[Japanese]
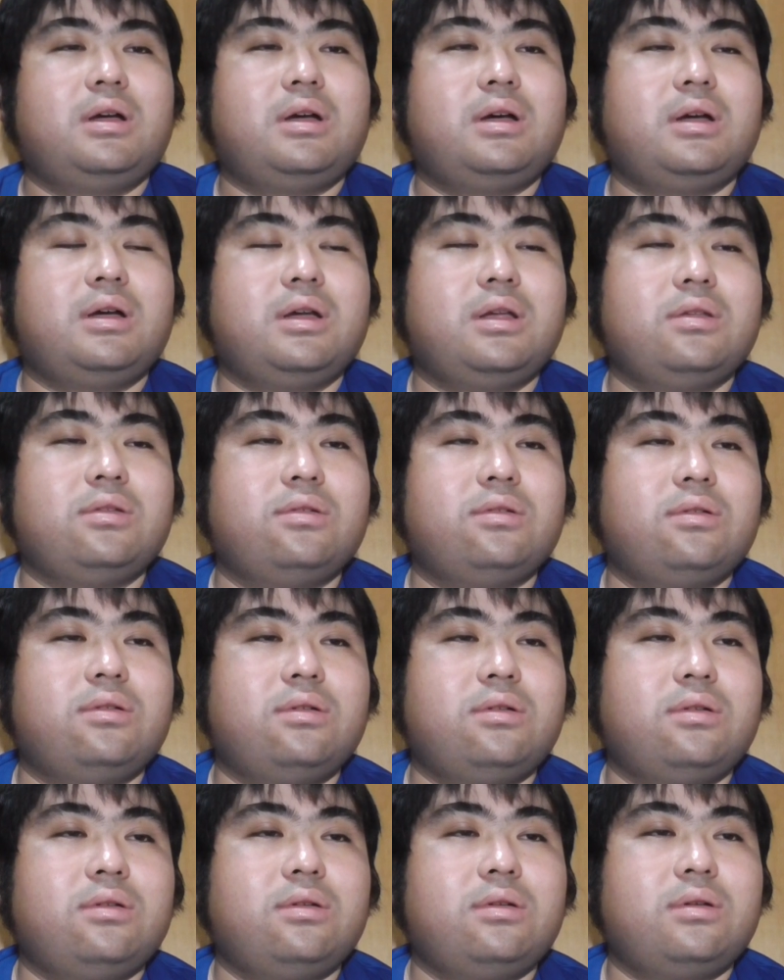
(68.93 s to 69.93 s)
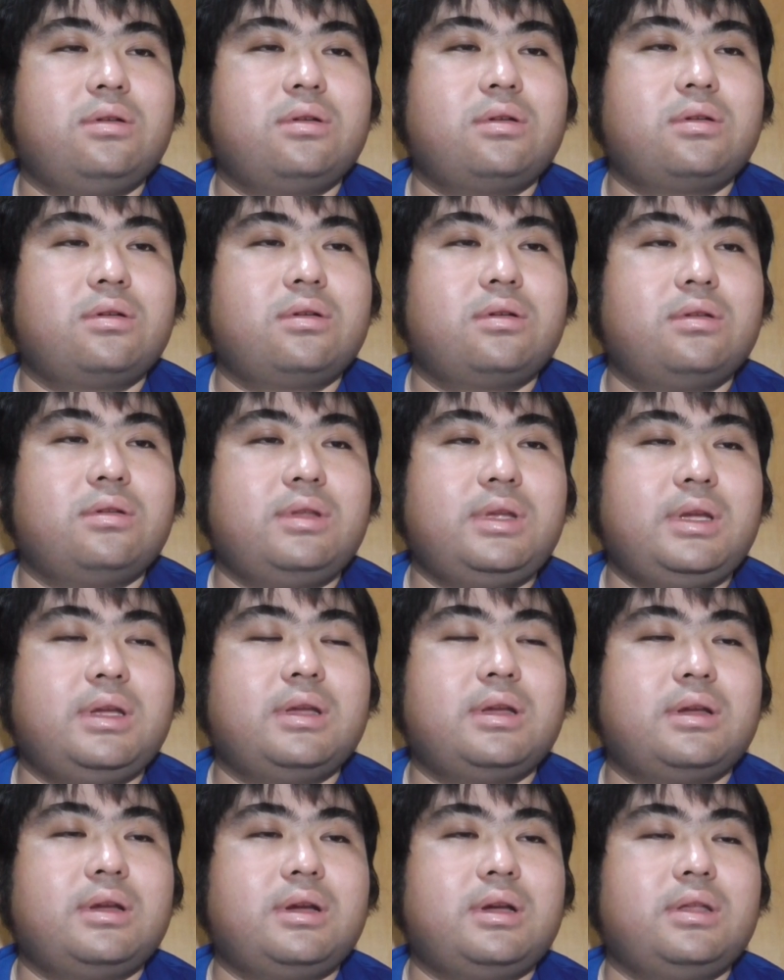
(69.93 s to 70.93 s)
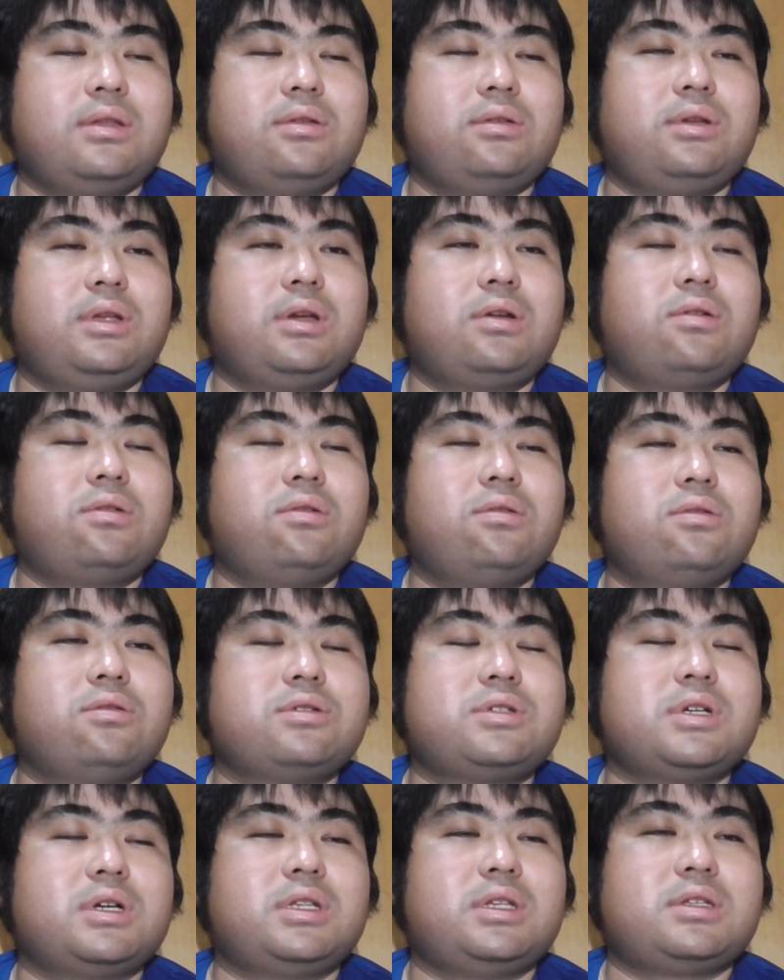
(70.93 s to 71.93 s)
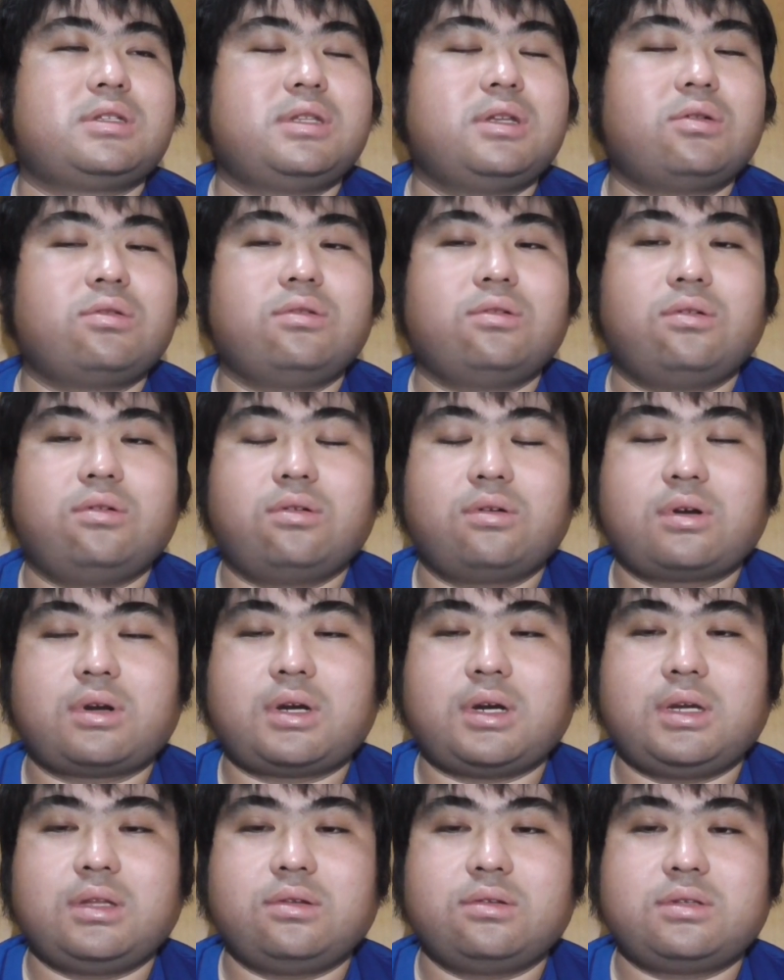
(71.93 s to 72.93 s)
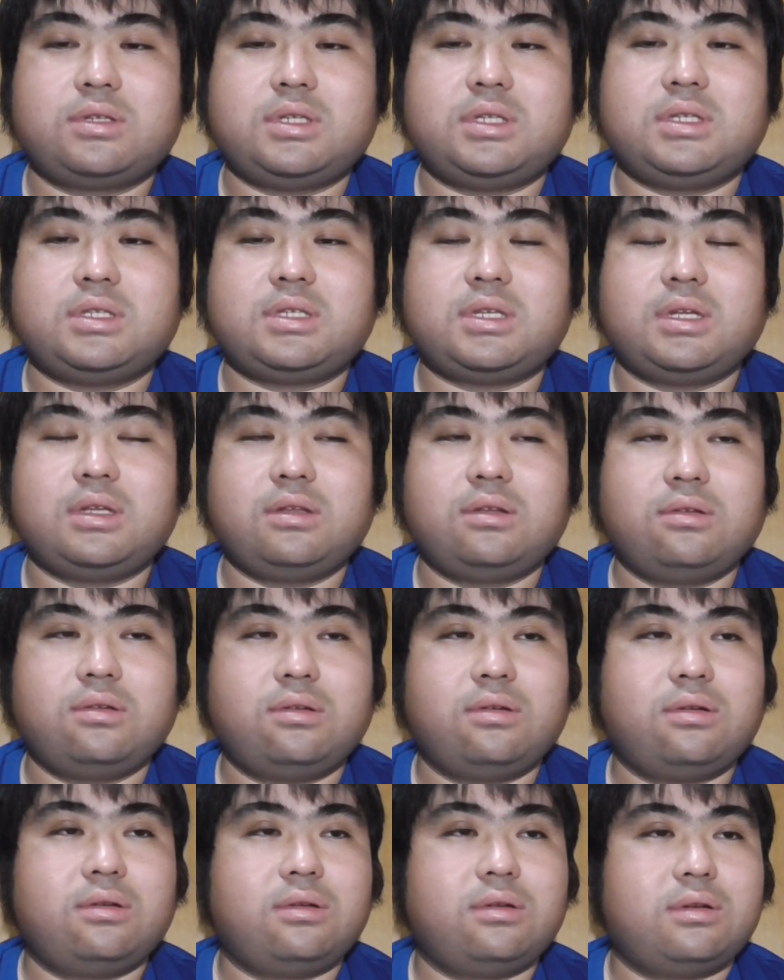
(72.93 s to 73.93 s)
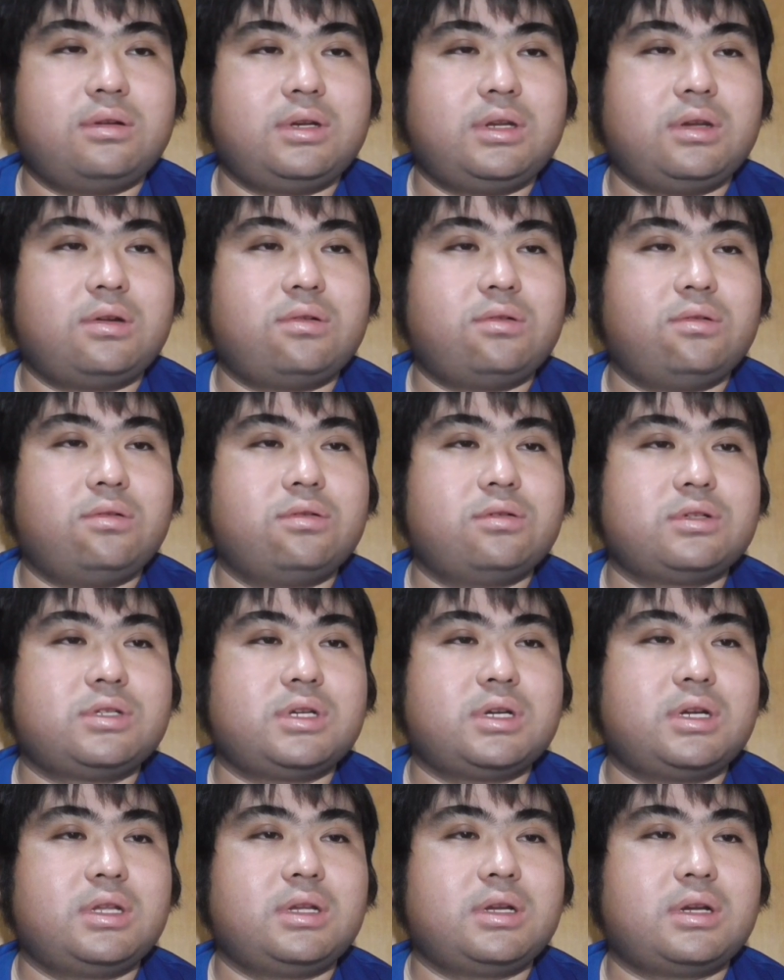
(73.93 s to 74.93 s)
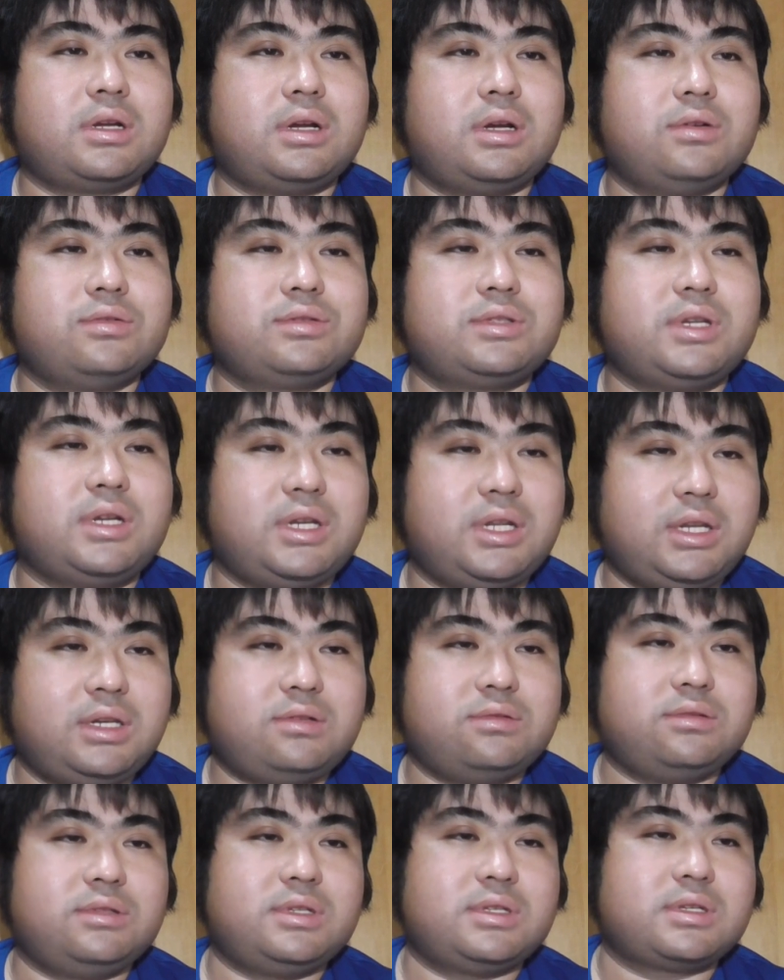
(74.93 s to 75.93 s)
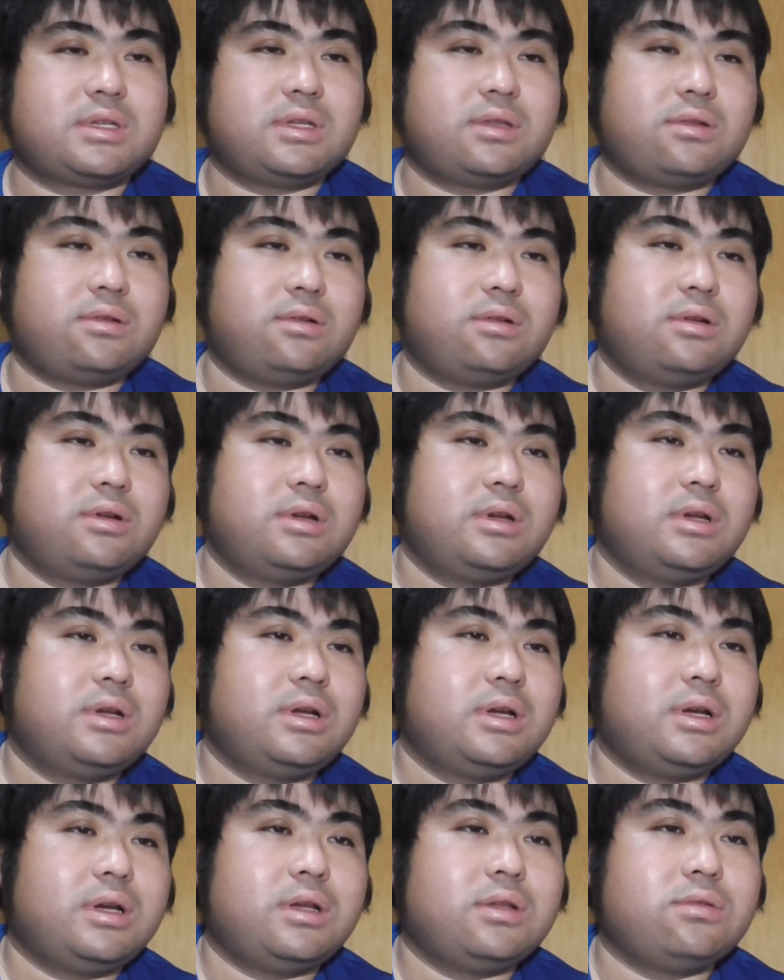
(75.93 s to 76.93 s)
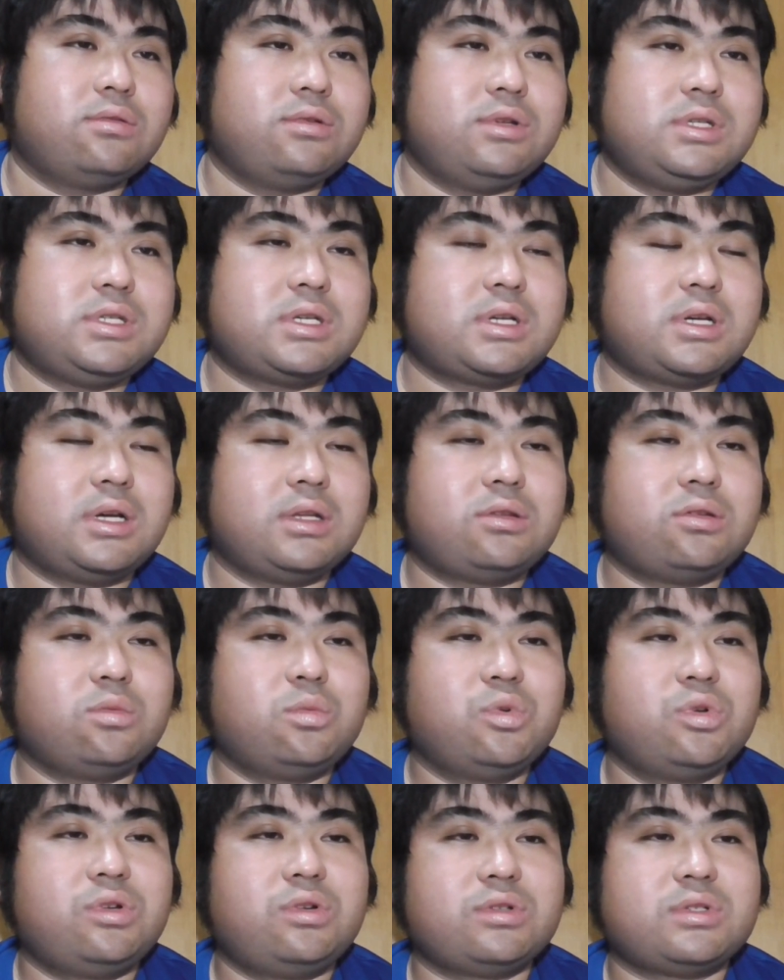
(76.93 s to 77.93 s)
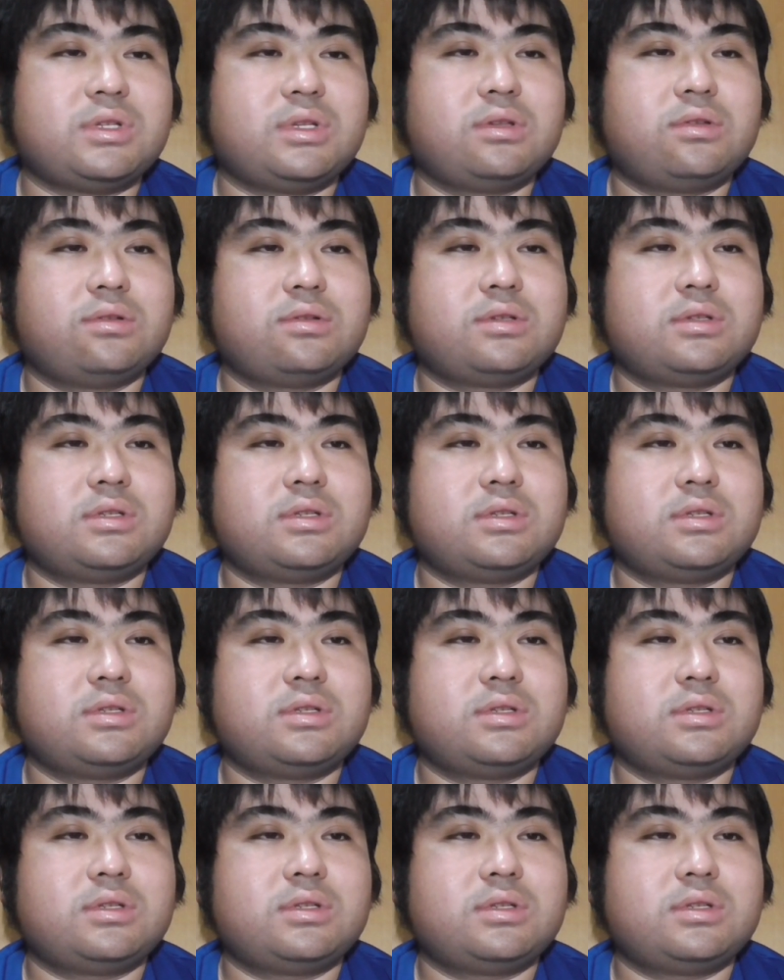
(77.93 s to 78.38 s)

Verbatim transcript: ああのねあの立候補者がですねこの北海道知事選の立候補者がなんか2人いるんですけどあの石川智弘さんと